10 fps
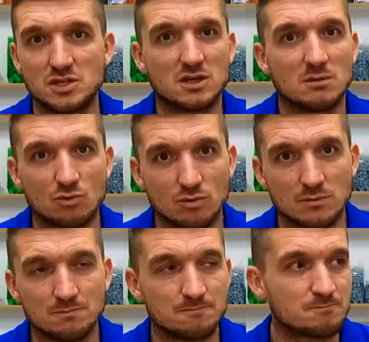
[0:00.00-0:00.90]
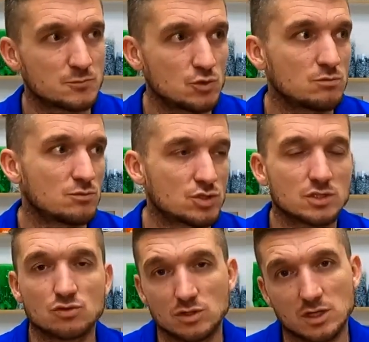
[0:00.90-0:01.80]
никому. Ну,
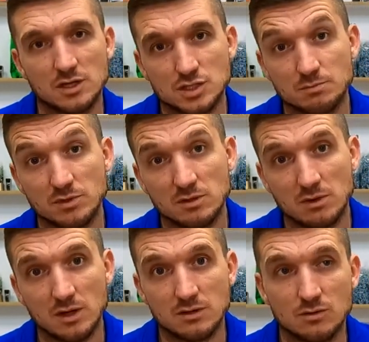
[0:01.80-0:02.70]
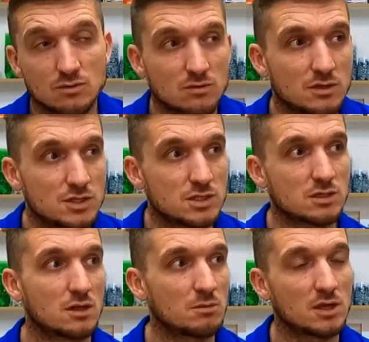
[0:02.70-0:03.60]
может кто-то, конечно, понимает, но
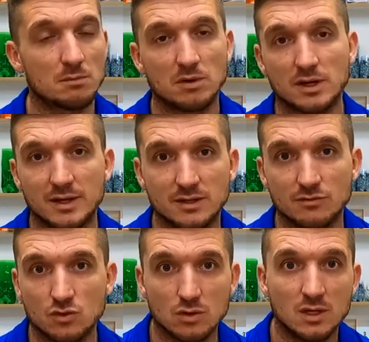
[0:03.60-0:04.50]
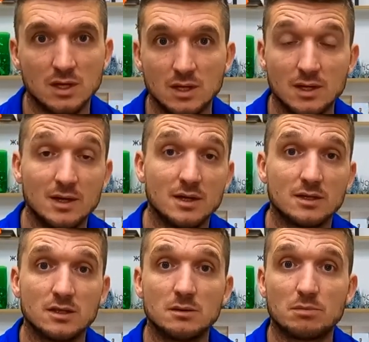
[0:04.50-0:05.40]
лично для меня пока это все
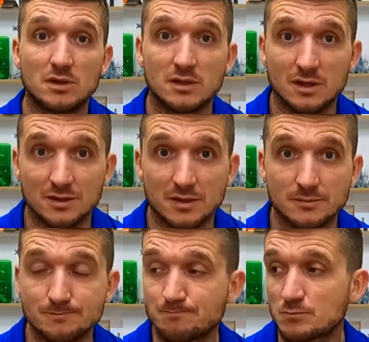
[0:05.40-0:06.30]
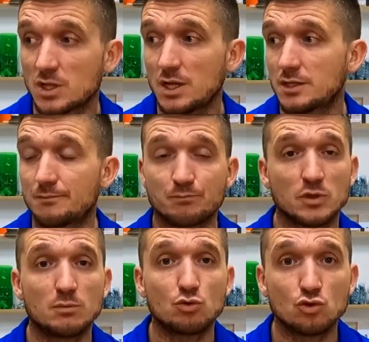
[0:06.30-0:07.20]
непонятно. Ладно,
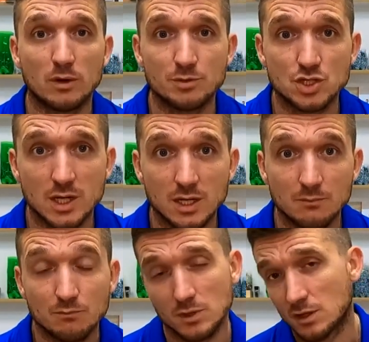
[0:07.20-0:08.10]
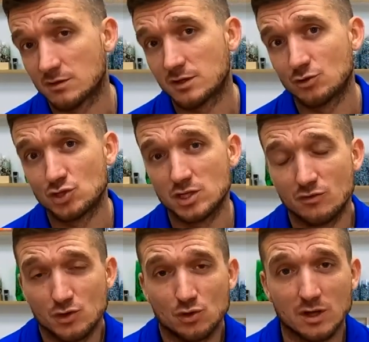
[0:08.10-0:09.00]
не буду о печальном. Э,
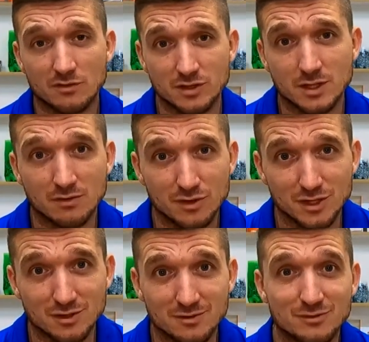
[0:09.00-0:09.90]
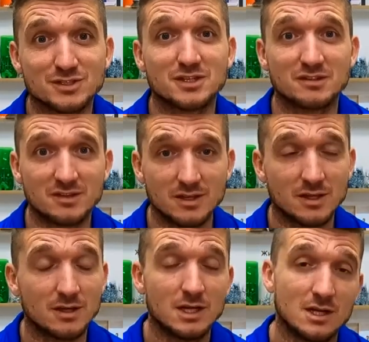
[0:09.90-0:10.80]
следующее видео, как всегда, выйдет в
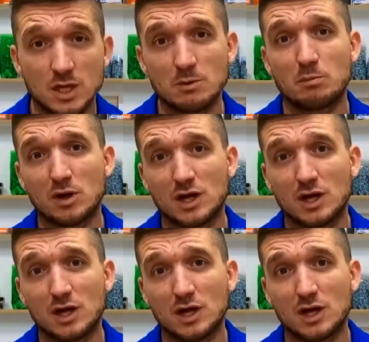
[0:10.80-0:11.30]
воскресенье, где мы